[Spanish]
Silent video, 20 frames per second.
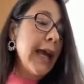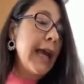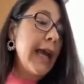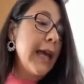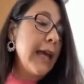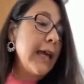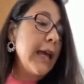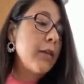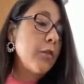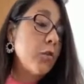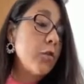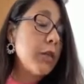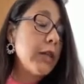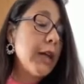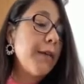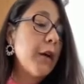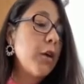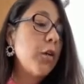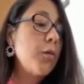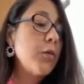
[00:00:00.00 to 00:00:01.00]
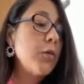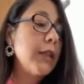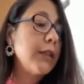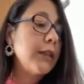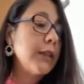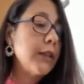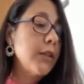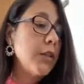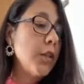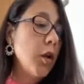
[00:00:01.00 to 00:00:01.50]
Eh, escuchaba con mucha
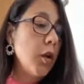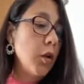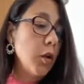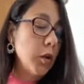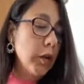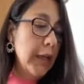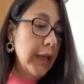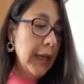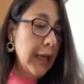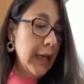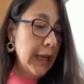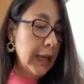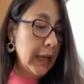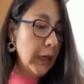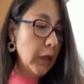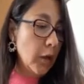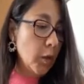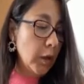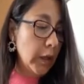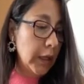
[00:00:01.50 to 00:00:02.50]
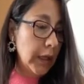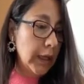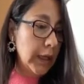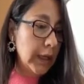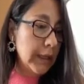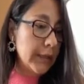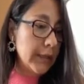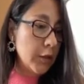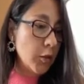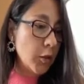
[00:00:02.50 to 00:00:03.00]
atención lo que, lo
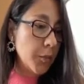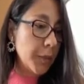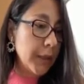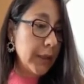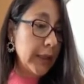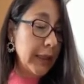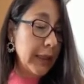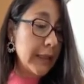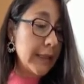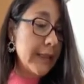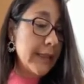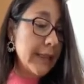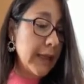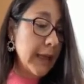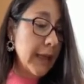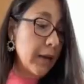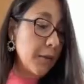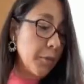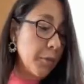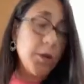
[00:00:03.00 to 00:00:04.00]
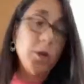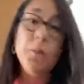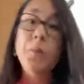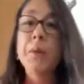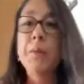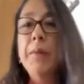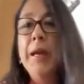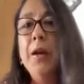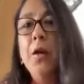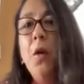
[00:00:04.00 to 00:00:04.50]
que el señor Pita decía. Bueno,
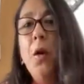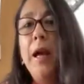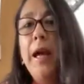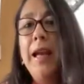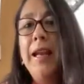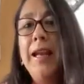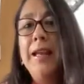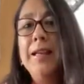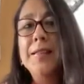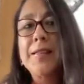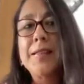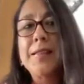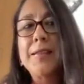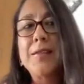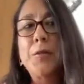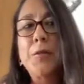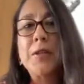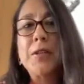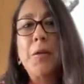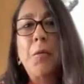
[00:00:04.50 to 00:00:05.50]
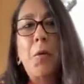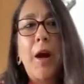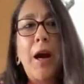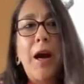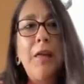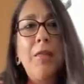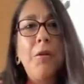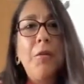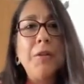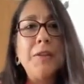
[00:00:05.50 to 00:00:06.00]
primero, él es, no es
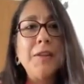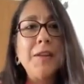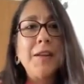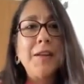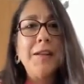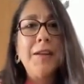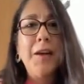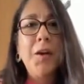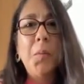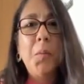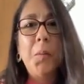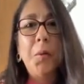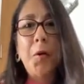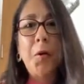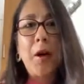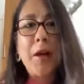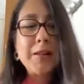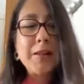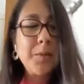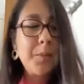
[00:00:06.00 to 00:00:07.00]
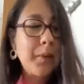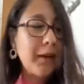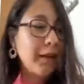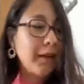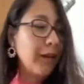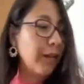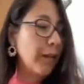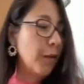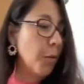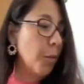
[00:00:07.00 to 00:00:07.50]
abogado, es ingeniero, pero hace
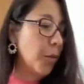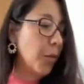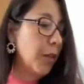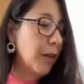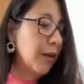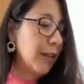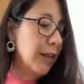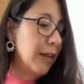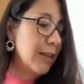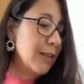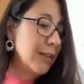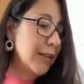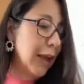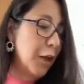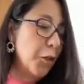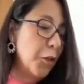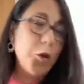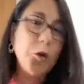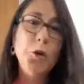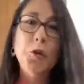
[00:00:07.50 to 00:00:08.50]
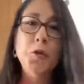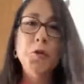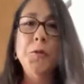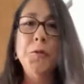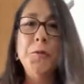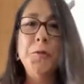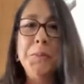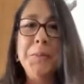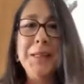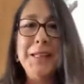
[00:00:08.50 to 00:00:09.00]
parte de un poder del Estado. Yo
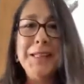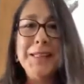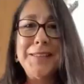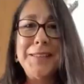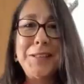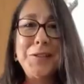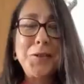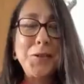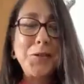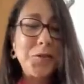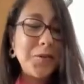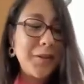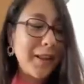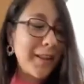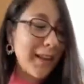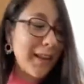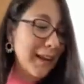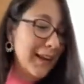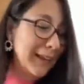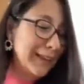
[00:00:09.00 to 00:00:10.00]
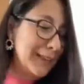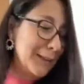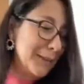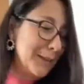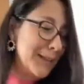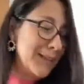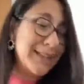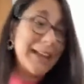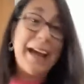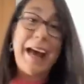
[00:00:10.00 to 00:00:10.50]
soy feminista, soy ciudadana,
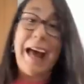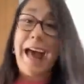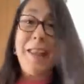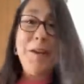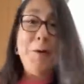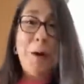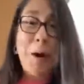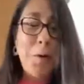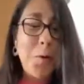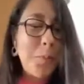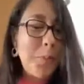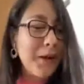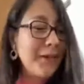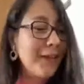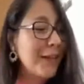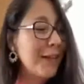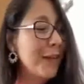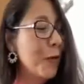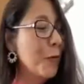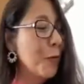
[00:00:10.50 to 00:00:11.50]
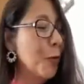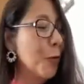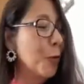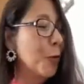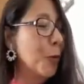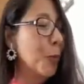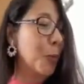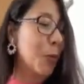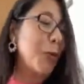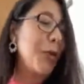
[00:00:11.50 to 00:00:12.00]
activista, no hago parte de ningún
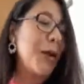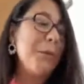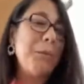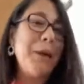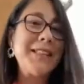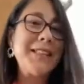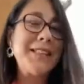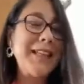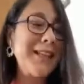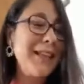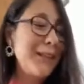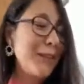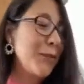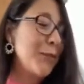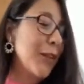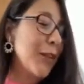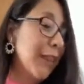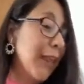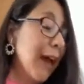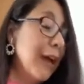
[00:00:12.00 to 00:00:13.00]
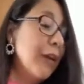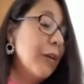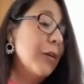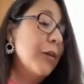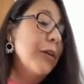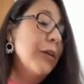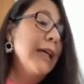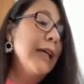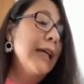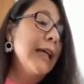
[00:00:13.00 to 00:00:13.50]
otro poder más que del ciudadano.